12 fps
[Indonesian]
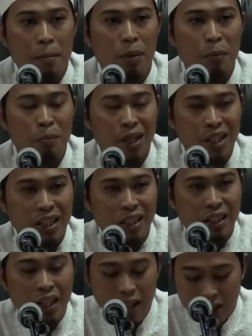pemberi
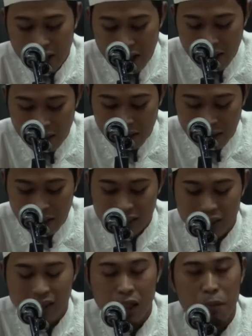hidayah
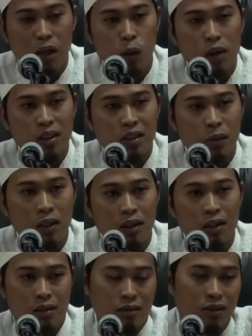as-samawati
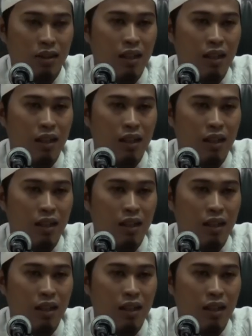wal ard